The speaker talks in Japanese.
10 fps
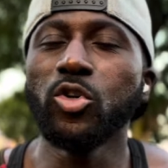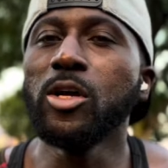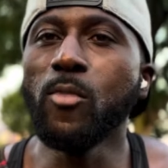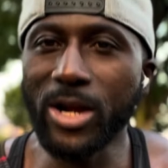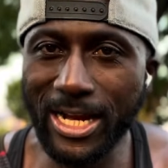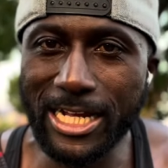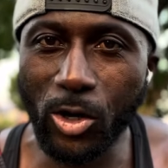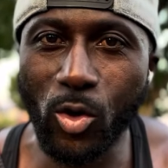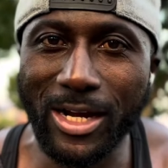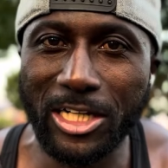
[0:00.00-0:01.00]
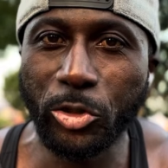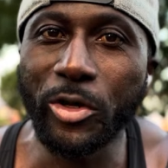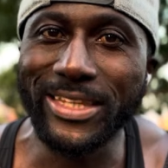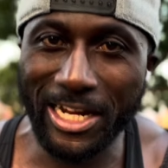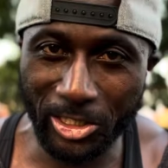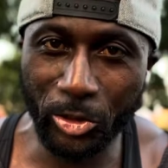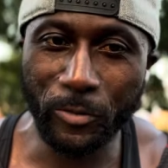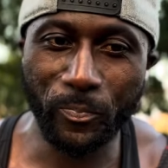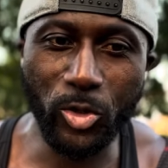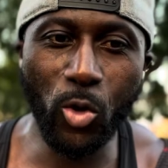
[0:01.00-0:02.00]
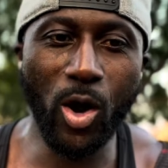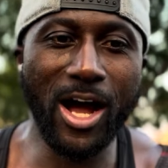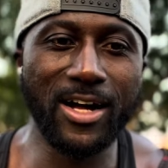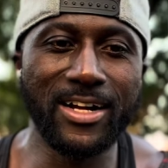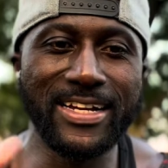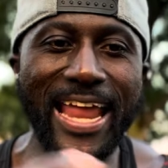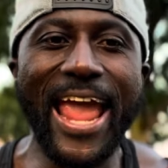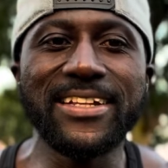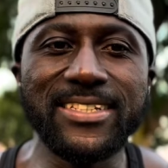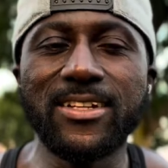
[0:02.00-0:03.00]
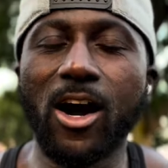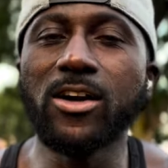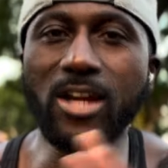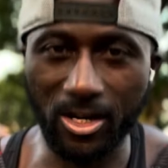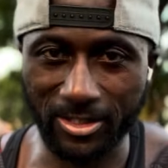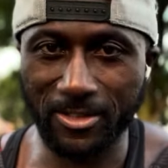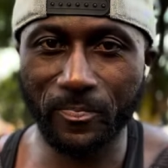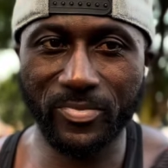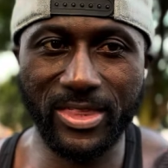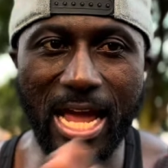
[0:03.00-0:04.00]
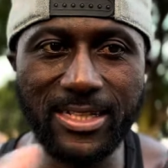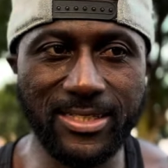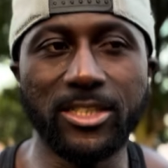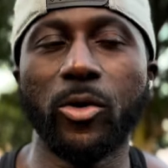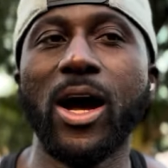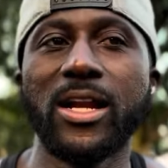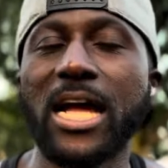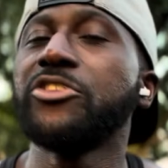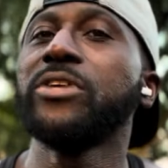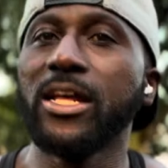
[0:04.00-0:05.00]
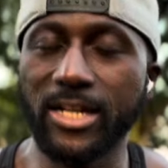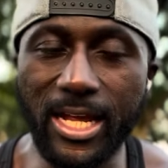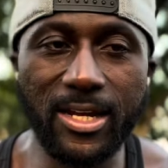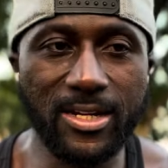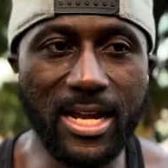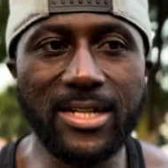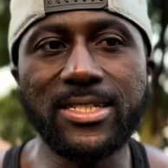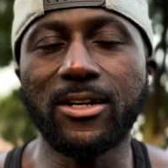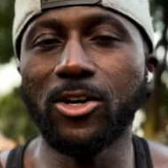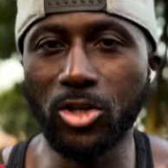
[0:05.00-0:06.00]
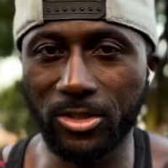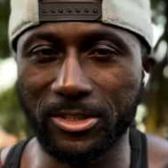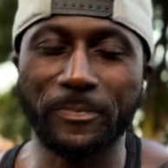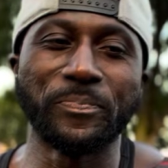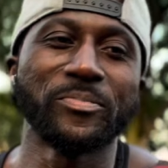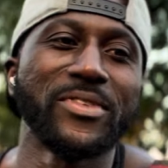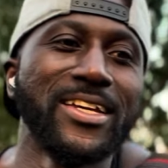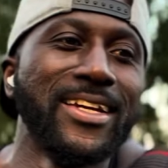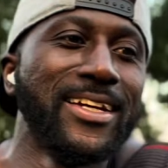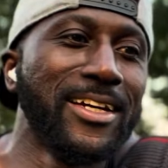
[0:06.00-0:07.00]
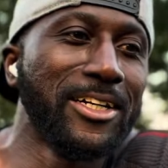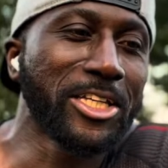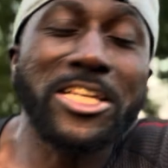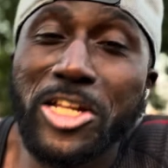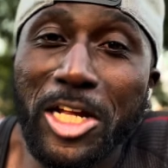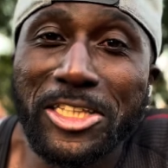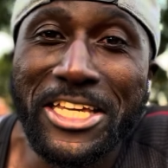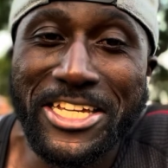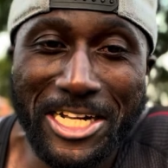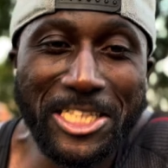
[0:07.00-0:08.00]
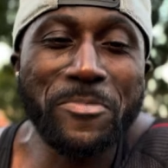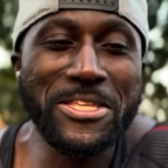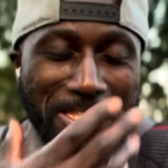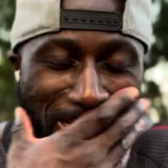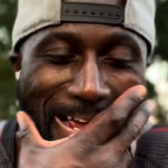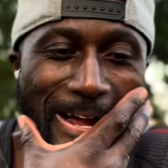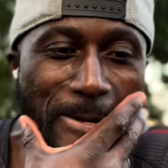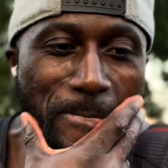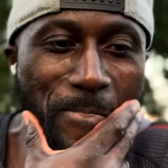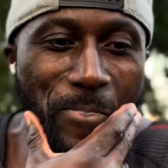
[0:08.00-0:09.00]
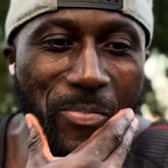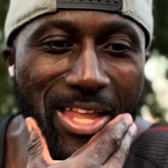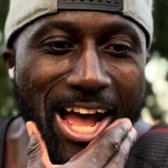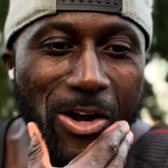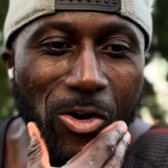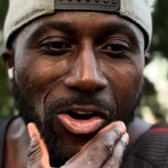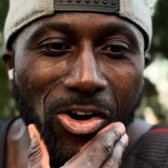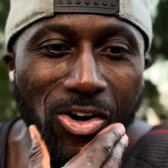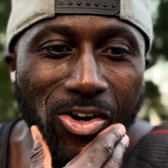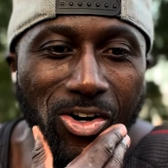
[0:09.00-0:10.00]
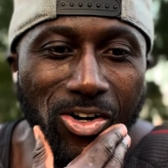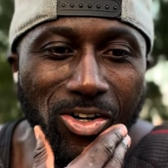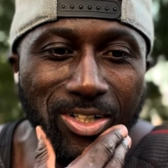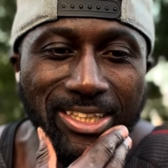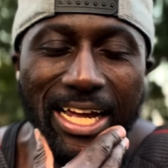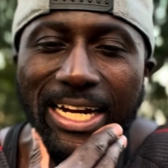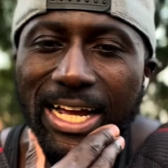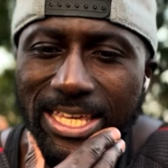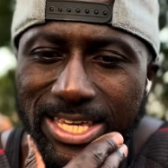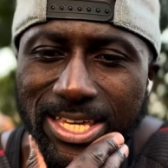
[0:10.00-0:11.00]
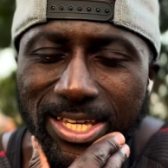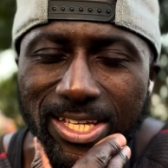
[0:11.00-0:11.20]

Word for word: うでもないんだろうかというタイトル。要は、イティ or not。ナッティとかナチュラルね。ナティ or not。気になって開いてみたら、あのー、高木